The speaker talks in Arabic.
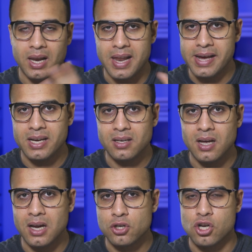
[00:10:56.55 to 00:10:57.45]

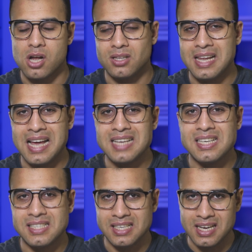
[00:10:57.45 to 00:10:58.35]
لكن انا شرحت لك
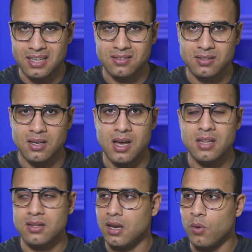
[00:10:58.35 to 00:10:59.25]
اساسيات
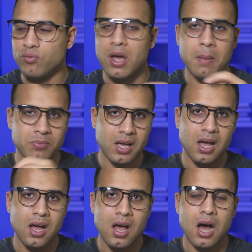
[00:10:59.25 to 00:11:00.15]
انت لو
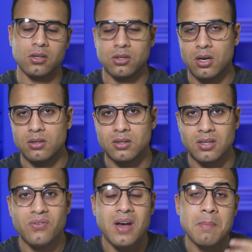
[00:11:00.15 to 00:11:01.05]
فهمتها هتقدر
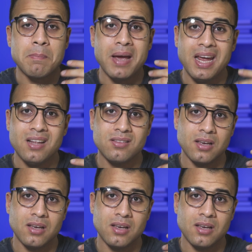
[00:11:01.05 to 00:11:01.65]
تفهم بقيه